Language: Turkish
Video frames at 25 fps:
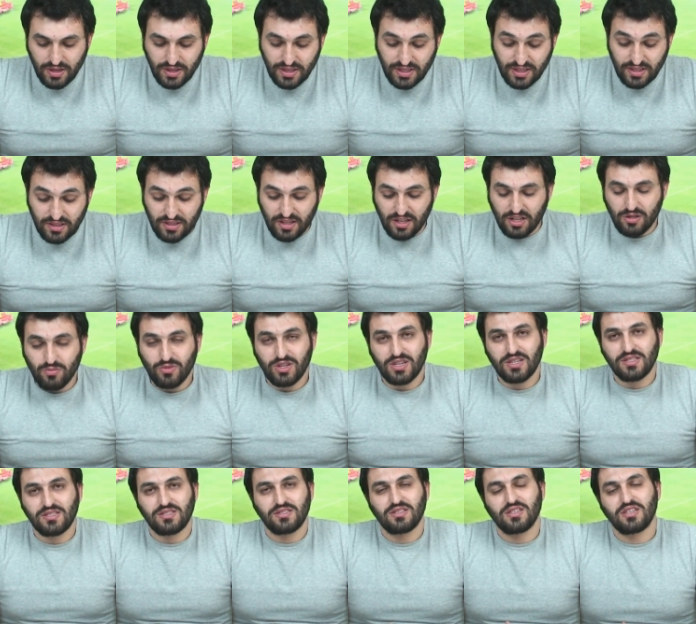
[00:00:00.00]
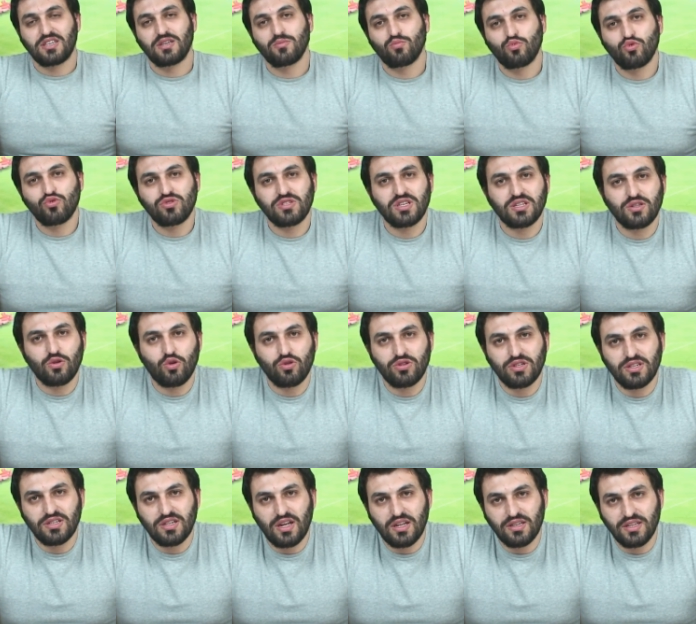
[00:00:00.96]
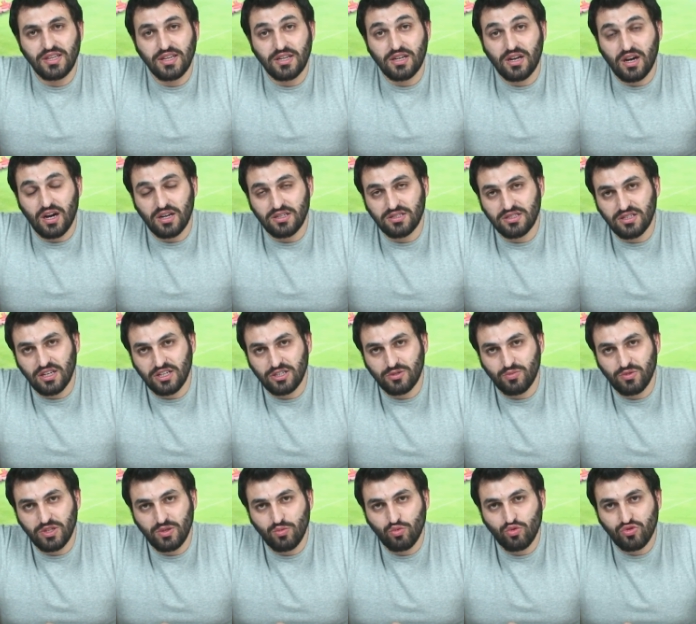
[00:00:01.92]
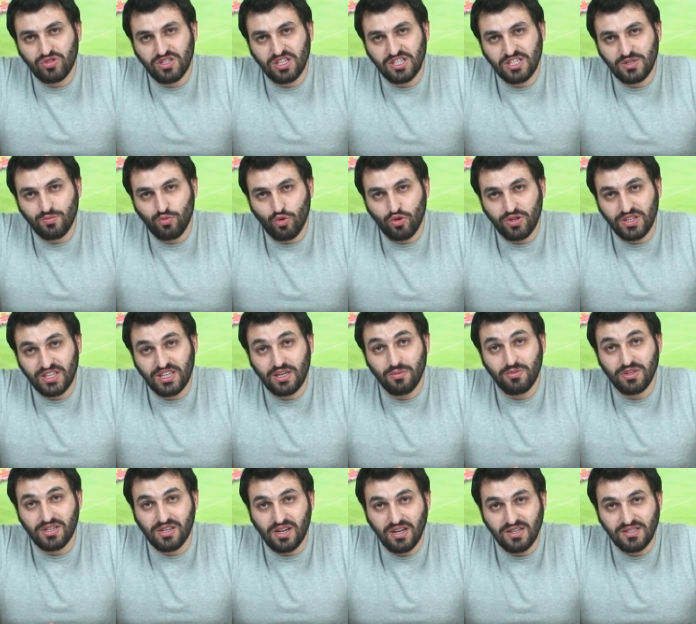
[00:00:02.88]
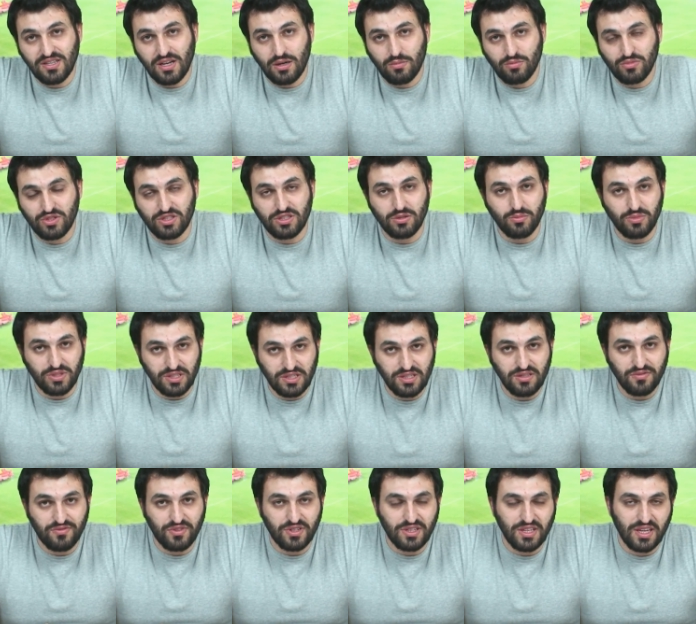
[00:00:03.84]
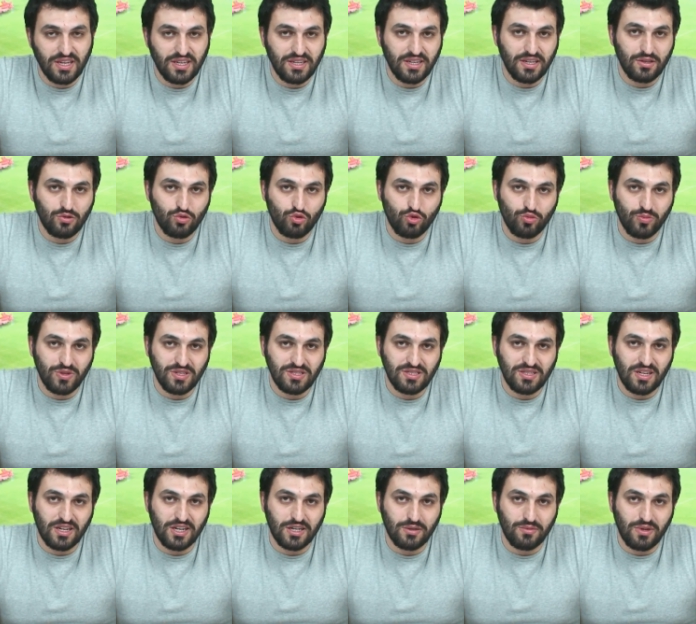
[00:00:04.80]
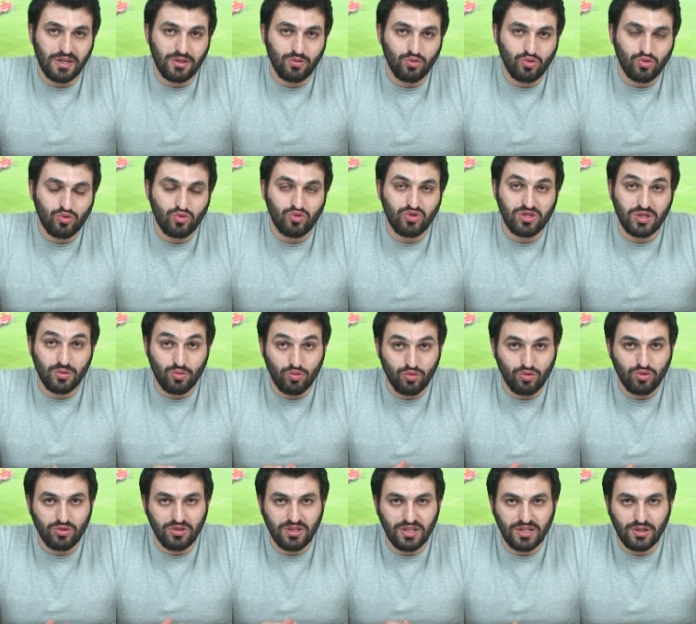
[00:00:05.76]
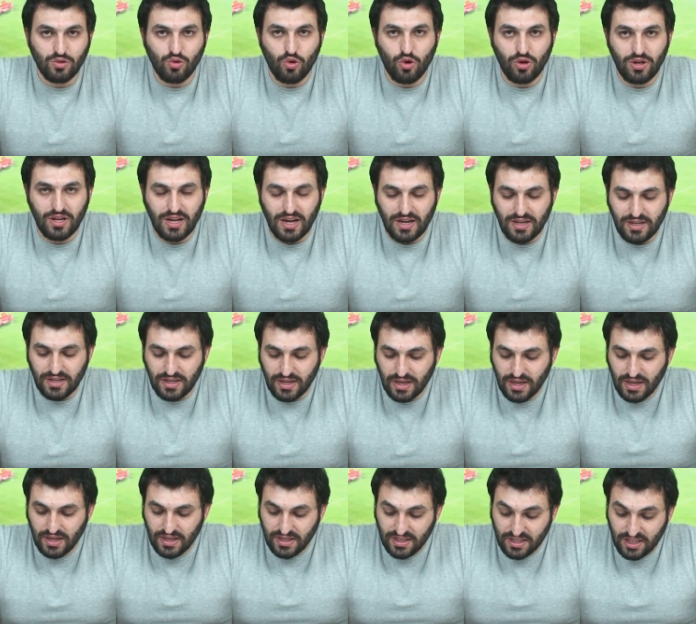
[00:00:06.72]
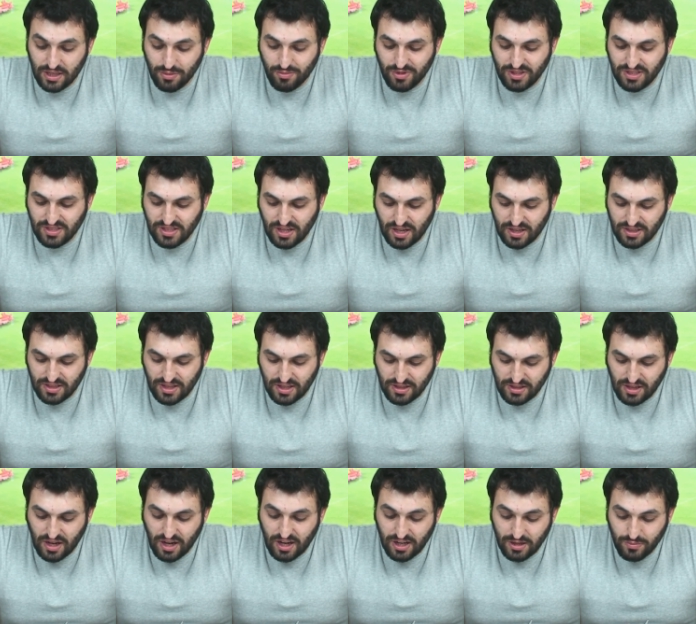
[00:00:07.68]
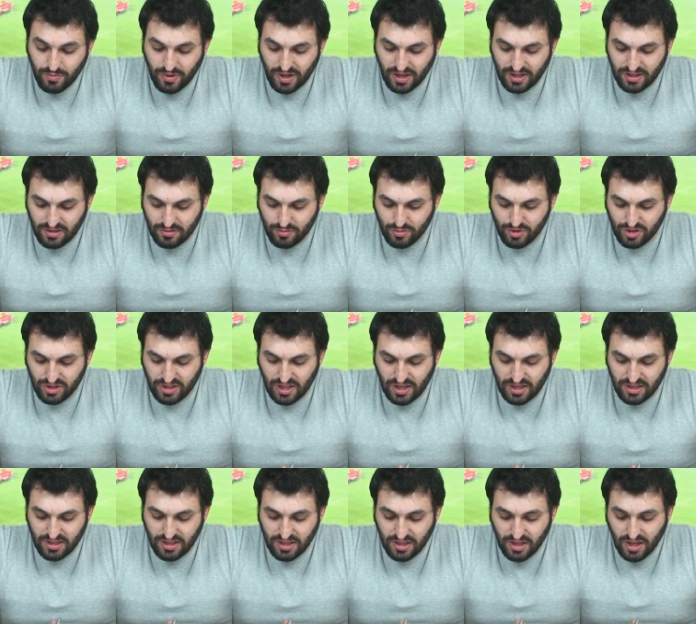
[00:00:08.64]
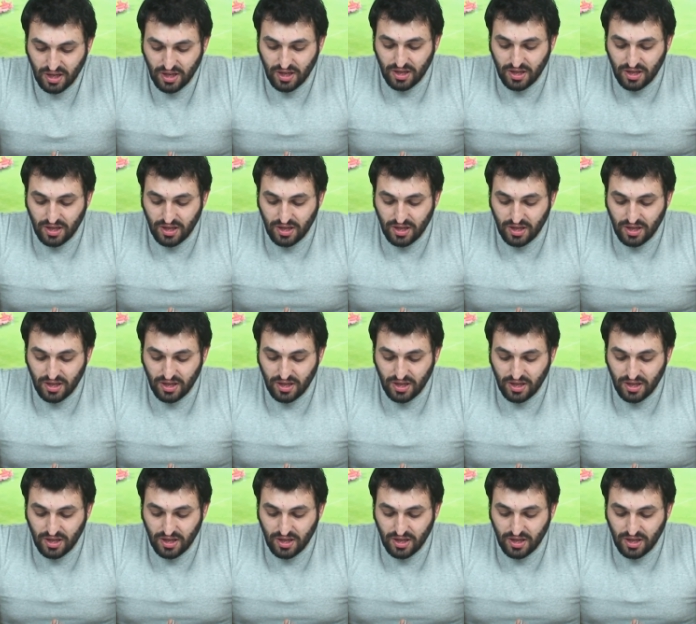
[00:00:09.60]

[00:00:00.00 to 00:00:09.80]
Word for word: İki takım arasındaki Bursa'da oynanan ilk karşılaşmayı Bursa Spor 2-1 kazanmıştı. 1-0 geriye düşmesine rağmen üst üste buldukları gollerle 2-1 sağdan galip ayrılmışlardı.